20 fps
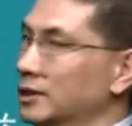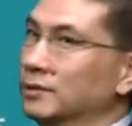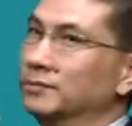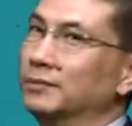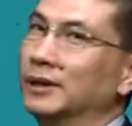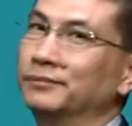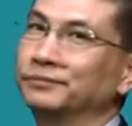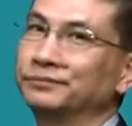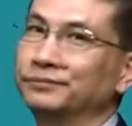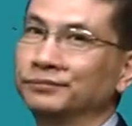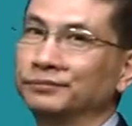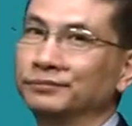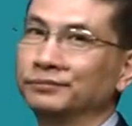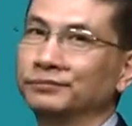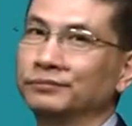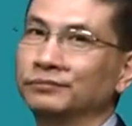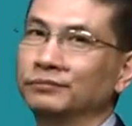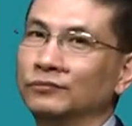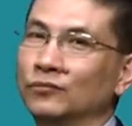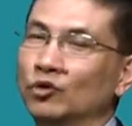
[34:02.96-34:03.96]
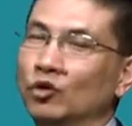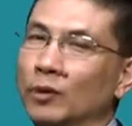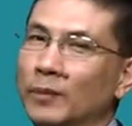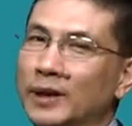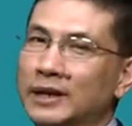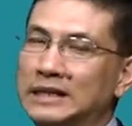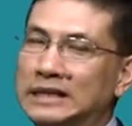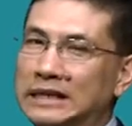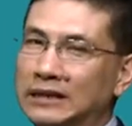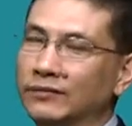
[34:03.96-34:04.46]
成本，我
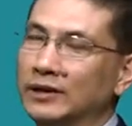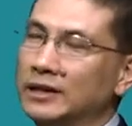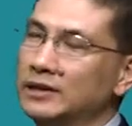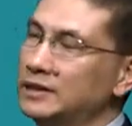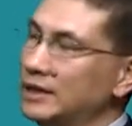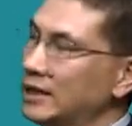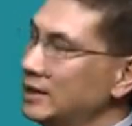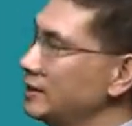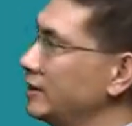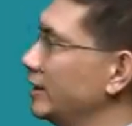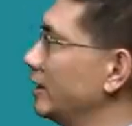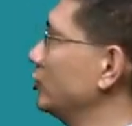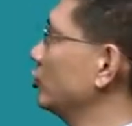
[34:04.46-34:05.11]
们英文简写